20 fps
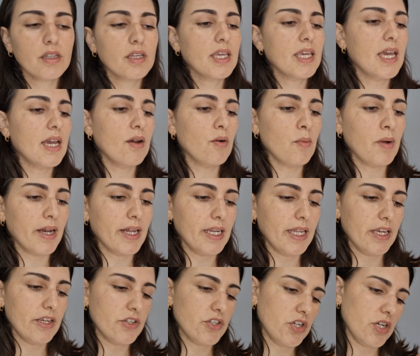que é uma
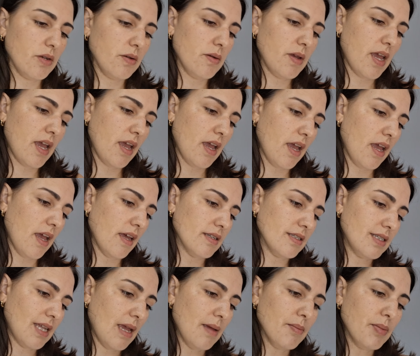cliente é,
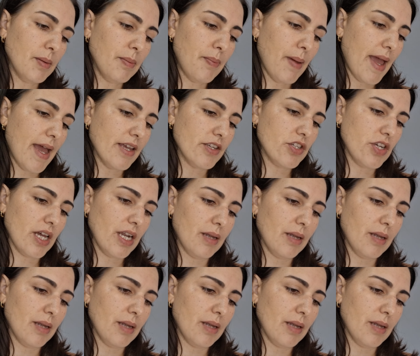sempre pede,